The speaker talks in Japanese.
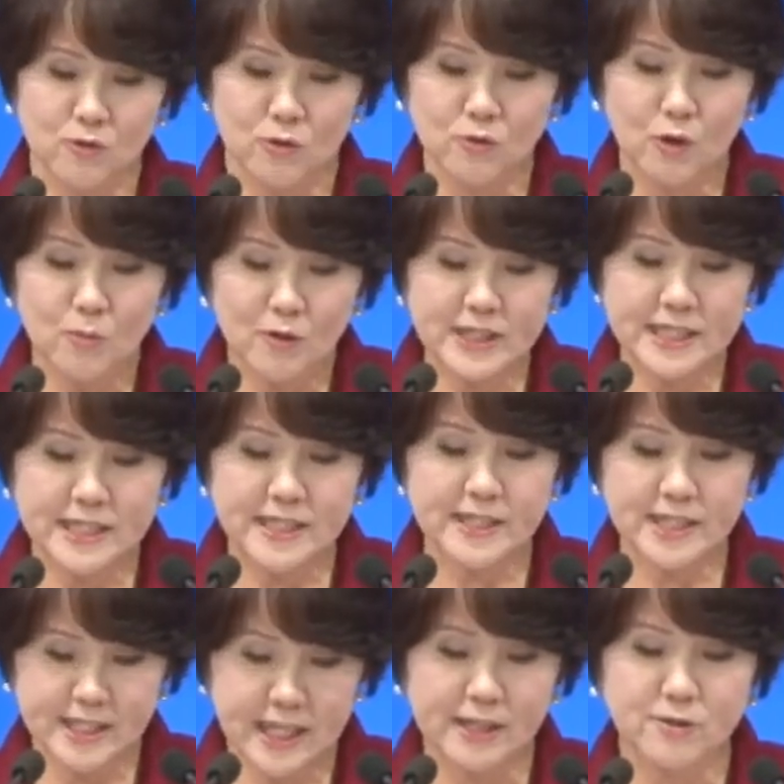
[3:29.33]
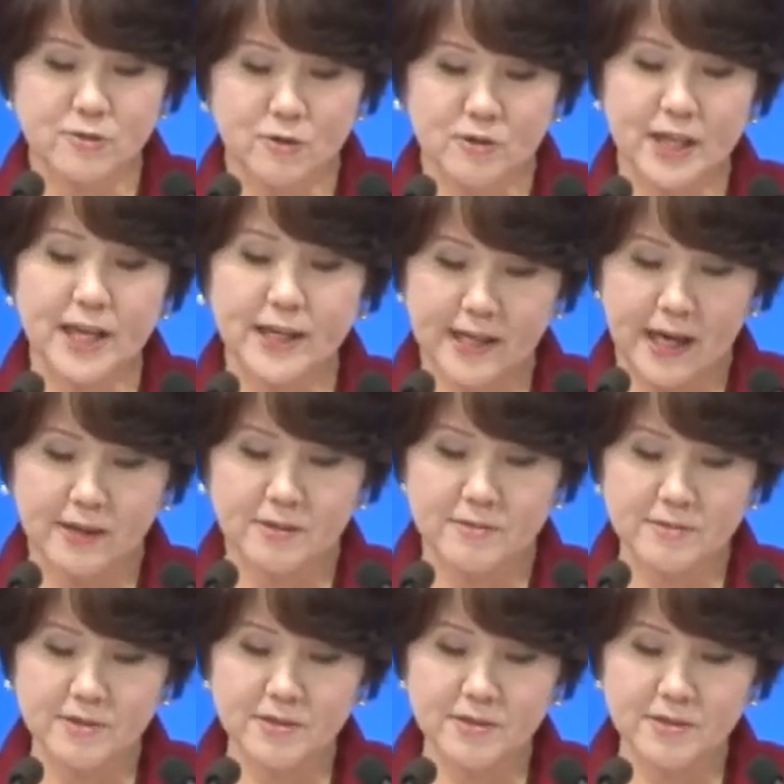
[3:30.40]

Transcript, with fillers: と共に施策を提言